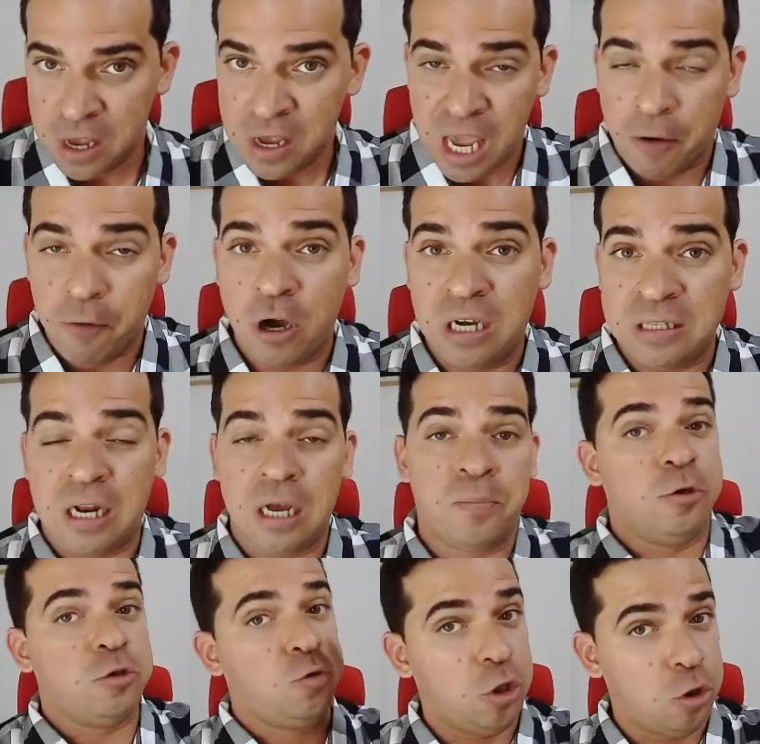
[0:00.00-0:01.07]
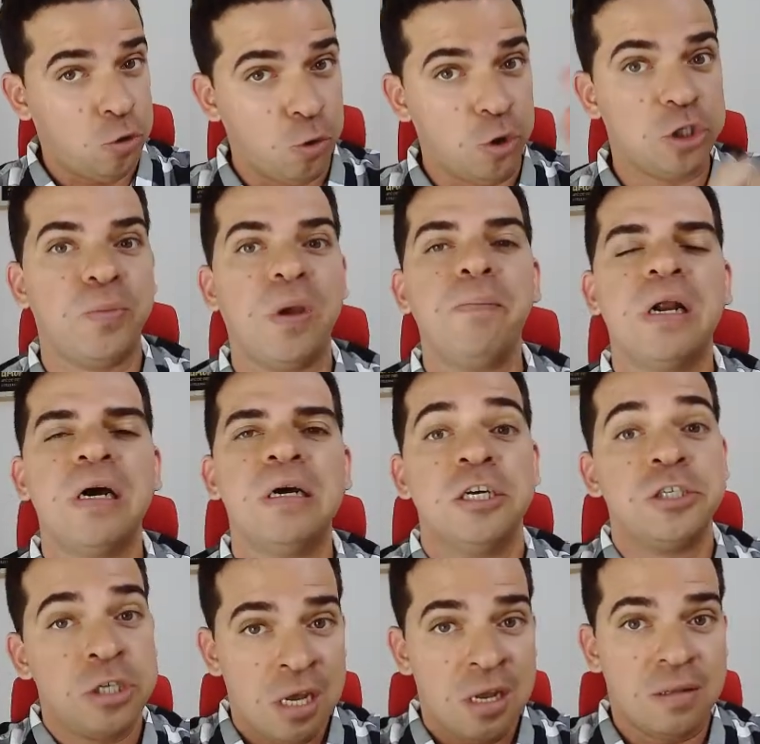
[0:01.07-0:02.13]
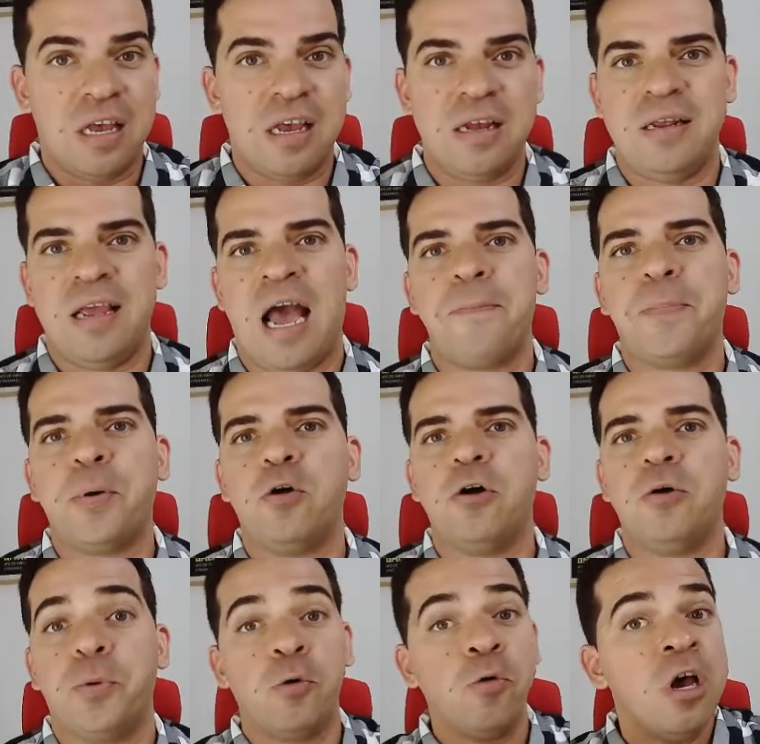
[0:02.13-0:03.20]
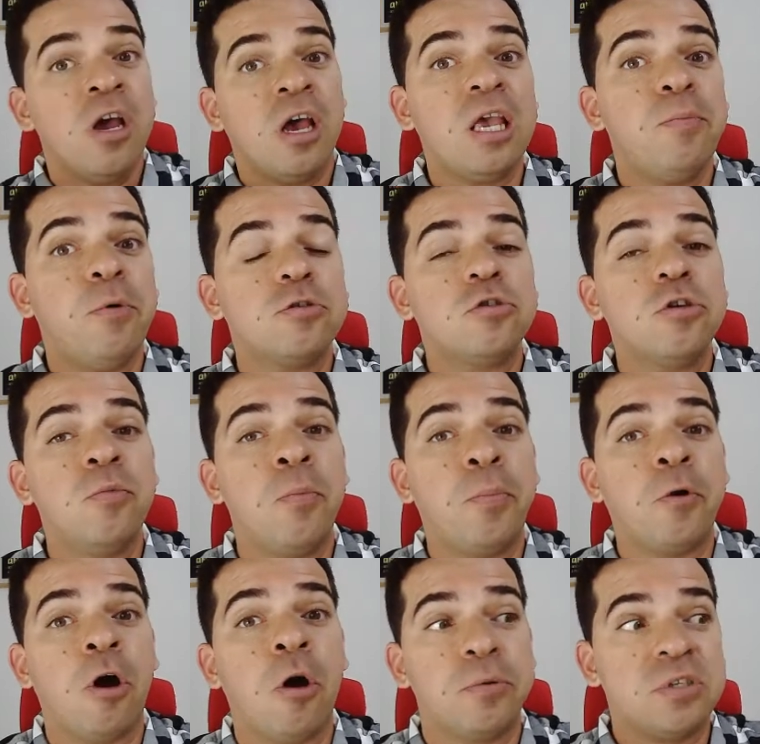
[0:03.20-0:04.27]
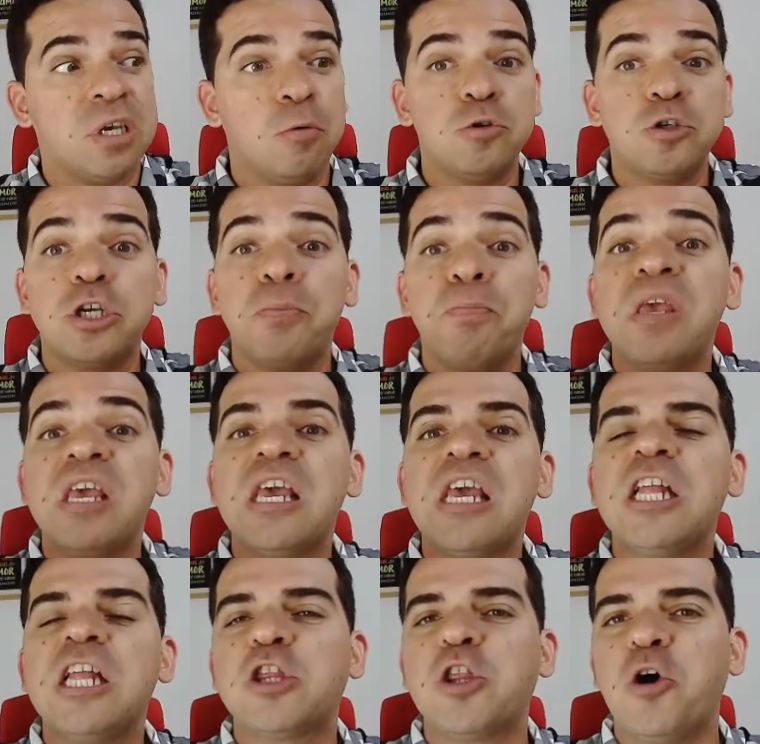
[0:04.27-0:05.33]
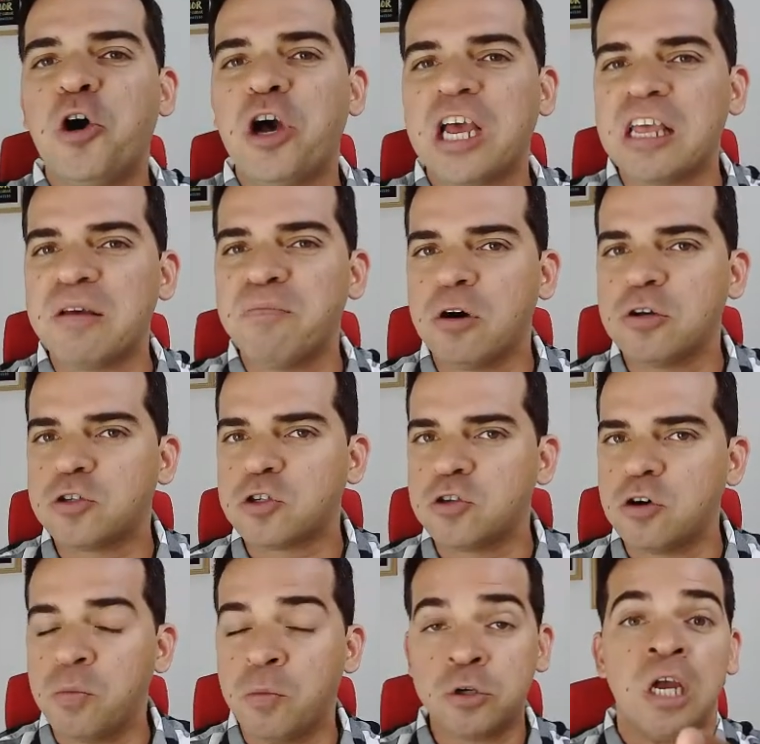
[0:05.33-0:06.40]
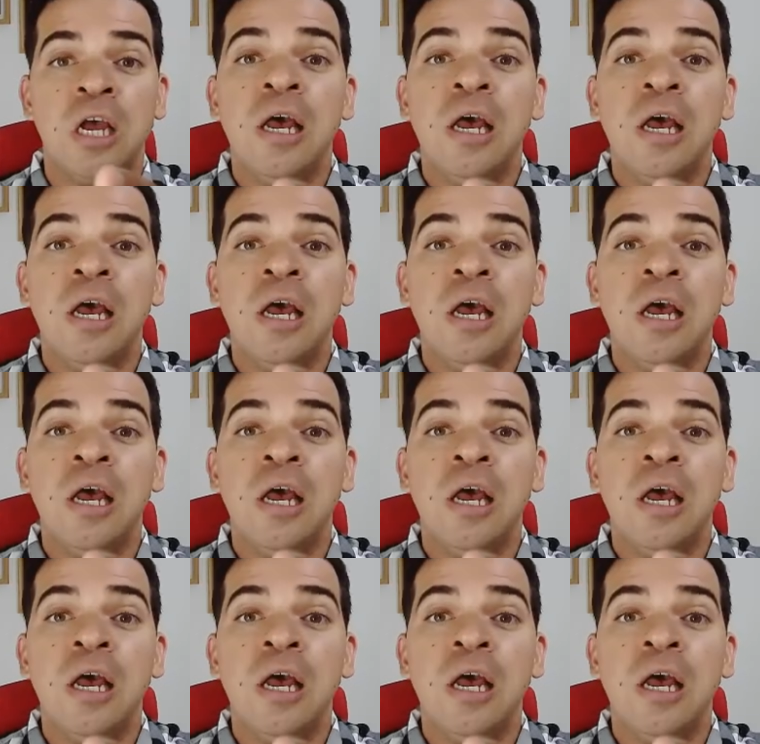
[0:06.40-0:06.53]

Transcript: É uma organela que possui duas membranas, DNA próprio, ribossomo próprio, são os mitorribossomos.